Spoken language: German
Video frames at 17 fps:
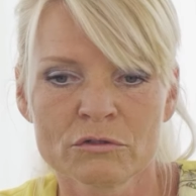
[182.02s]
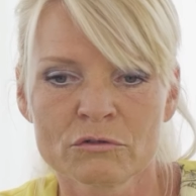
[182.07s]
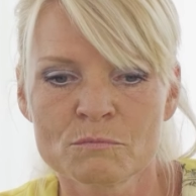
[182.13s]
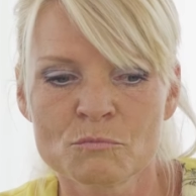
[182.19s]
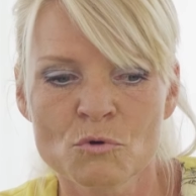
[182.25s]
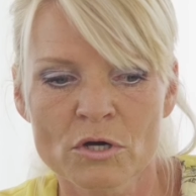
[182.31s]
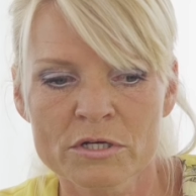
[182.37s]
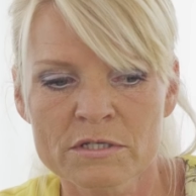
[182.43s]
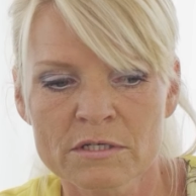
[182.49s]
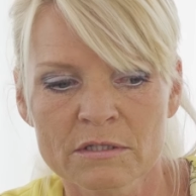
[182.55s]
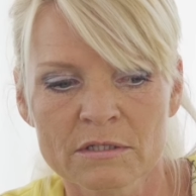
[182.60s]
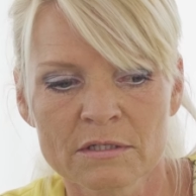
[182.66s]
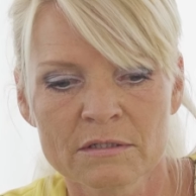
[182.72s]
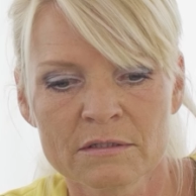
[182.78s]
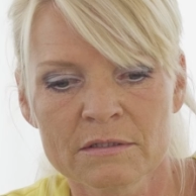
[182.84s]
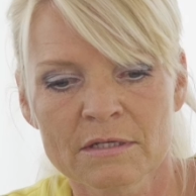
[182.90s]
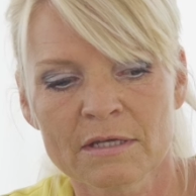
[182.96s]

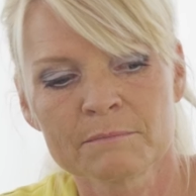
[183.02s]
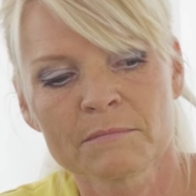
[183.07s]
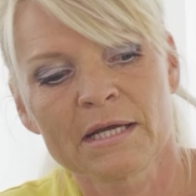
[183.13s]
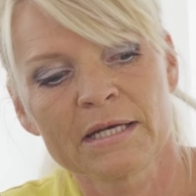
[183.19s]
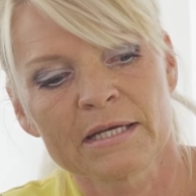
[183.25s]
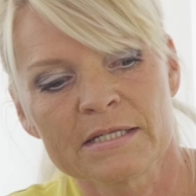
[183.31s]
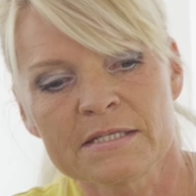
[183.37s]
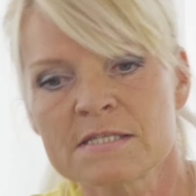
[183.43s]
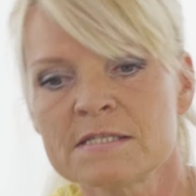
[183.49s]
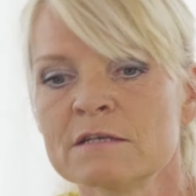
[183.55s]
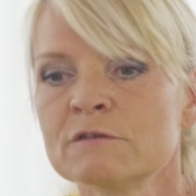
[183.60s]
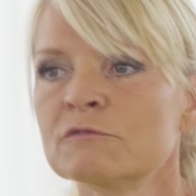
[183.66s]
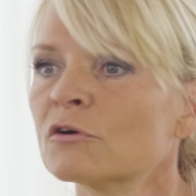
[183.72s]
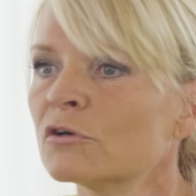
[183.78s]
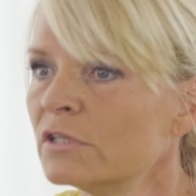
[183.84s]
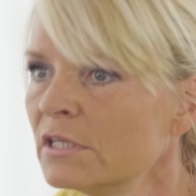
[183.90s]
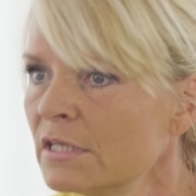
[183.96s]
Reporterin, dann mal als
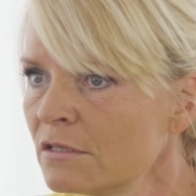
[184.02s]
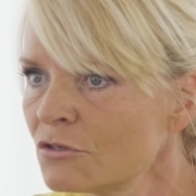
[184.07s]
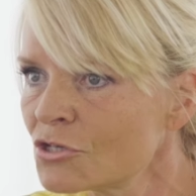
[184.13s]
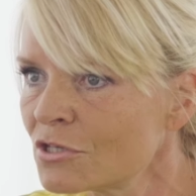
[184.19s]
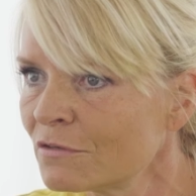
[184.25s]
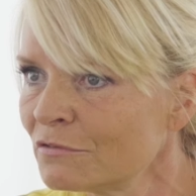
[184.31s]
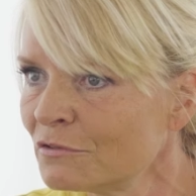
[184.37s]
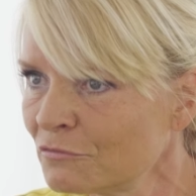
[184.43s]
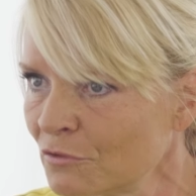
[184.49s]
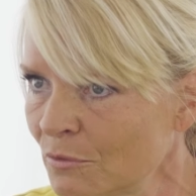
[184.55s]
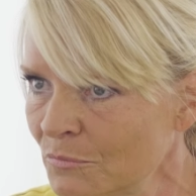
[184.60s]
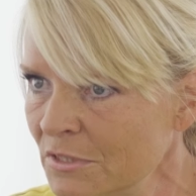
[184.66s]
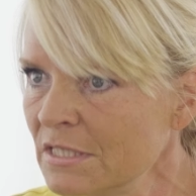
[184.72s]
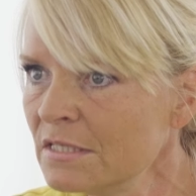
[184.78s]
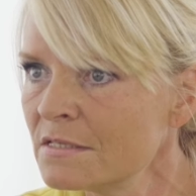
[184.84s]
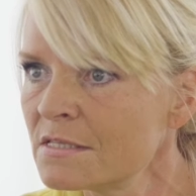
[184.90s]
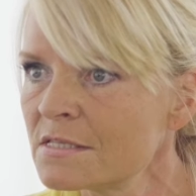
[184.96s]
CVD, Chefin mhm. vom
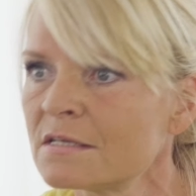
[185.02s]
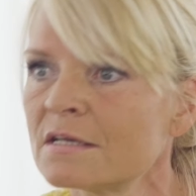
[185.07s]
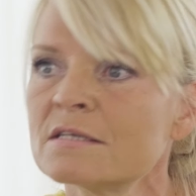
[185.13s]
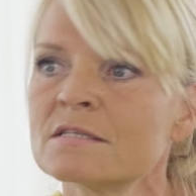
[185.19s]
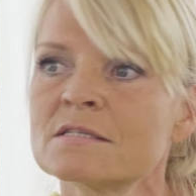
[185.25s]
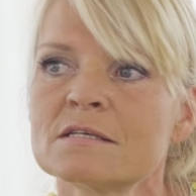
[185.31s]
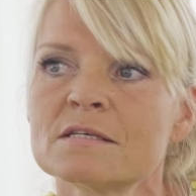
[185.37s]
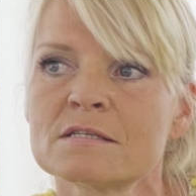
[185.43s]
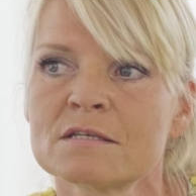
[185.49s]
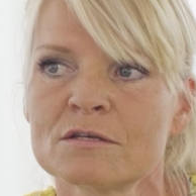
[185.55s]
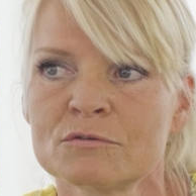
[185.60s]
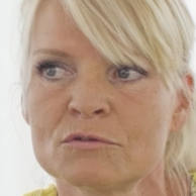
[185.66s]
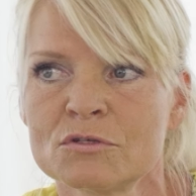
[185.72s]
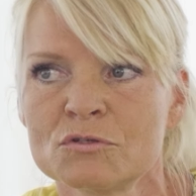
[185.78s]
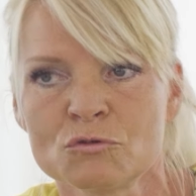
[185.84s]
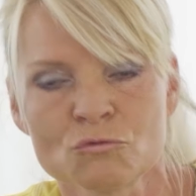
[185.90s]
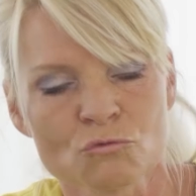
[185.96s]
Dienst heißt das, also
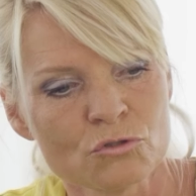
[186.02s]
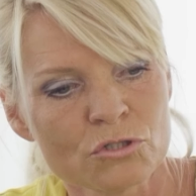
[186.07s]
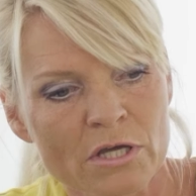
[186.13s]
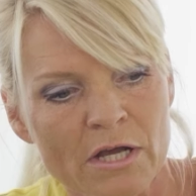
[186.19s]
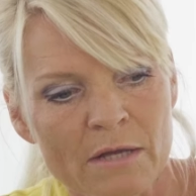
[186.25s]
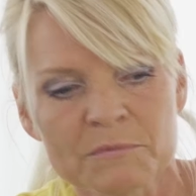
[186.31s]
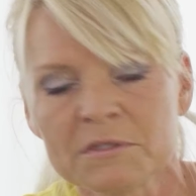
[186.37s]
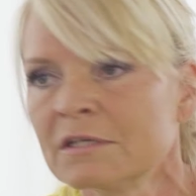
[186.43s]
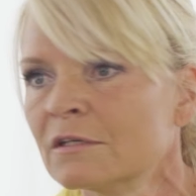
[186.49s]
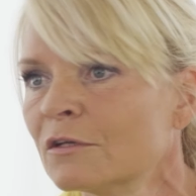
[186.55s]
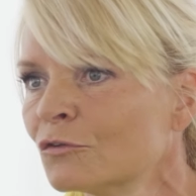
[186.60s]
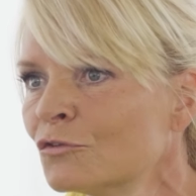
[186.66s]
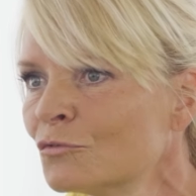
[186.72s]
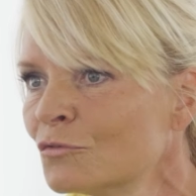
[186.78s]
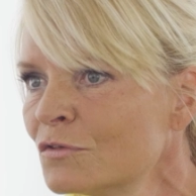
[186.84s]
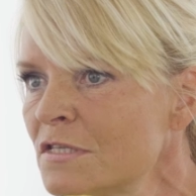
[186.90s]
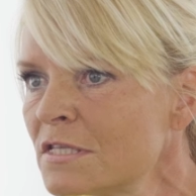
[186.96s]
das ist so unterhalb der
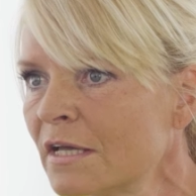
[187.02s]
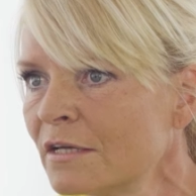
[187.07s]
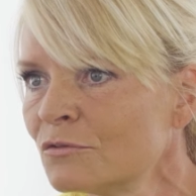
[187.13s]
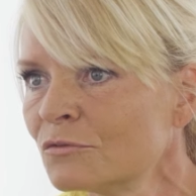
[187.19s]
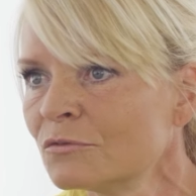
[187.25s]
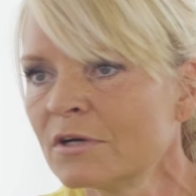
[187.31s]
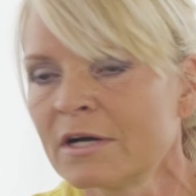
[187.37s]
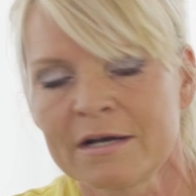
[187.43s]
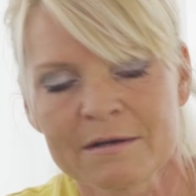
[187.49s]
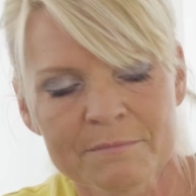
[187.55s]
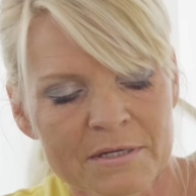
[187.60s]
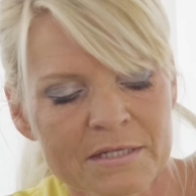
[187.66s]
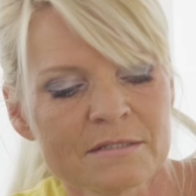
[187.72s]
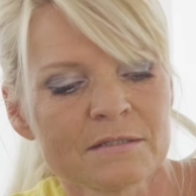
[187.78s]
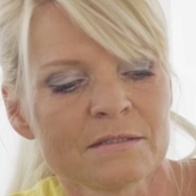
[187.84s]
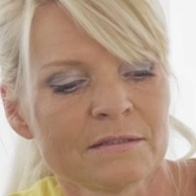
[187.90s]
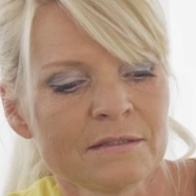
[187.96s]
Redaktionsleitung
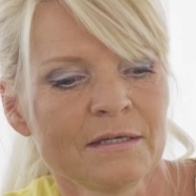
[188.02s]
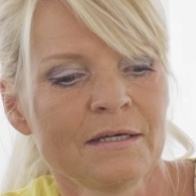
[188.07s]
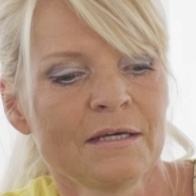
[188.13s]
gearbeitet.